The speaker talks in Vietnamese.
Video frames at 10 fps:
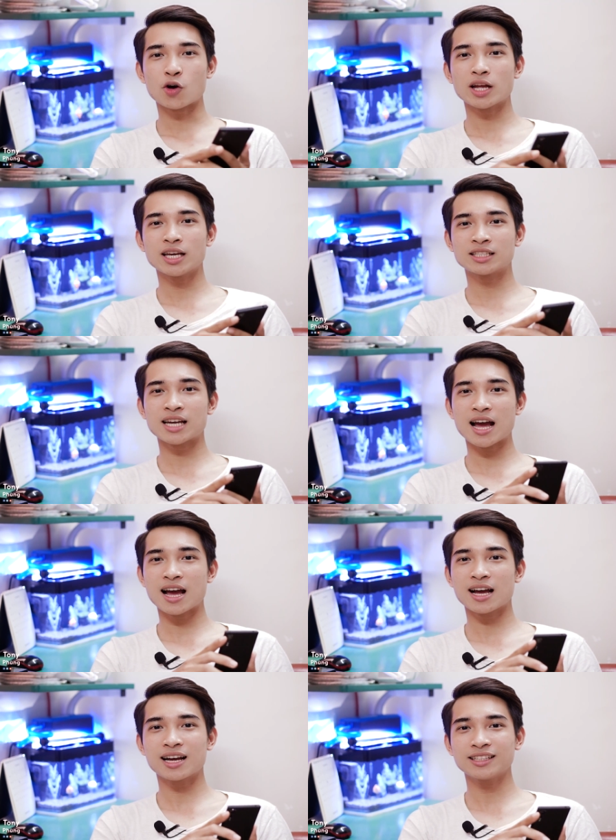Có ai nhận
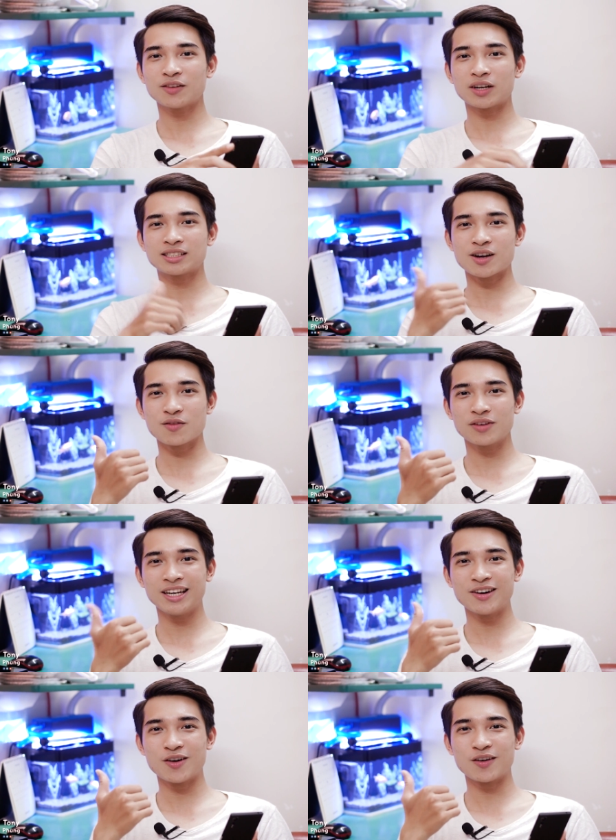ra nhân vật trong
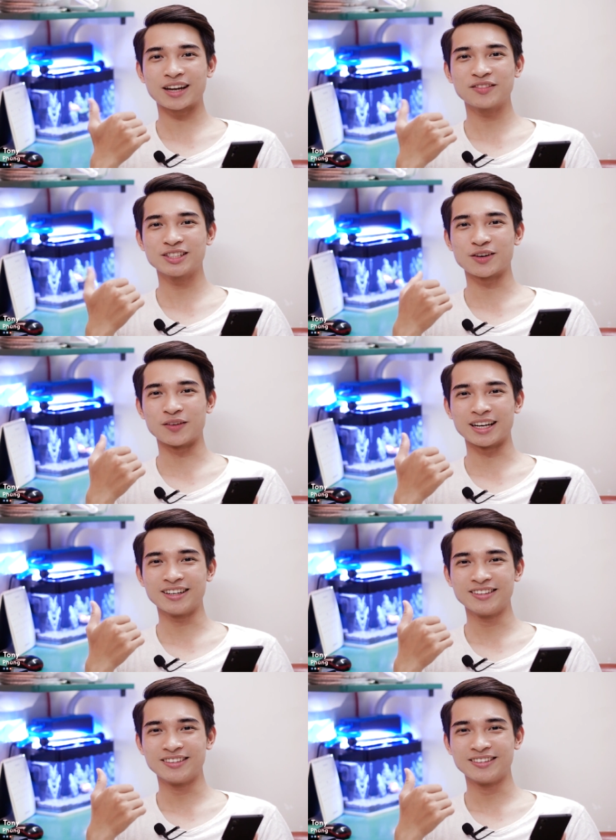video ngắn vừa rồi của mình không?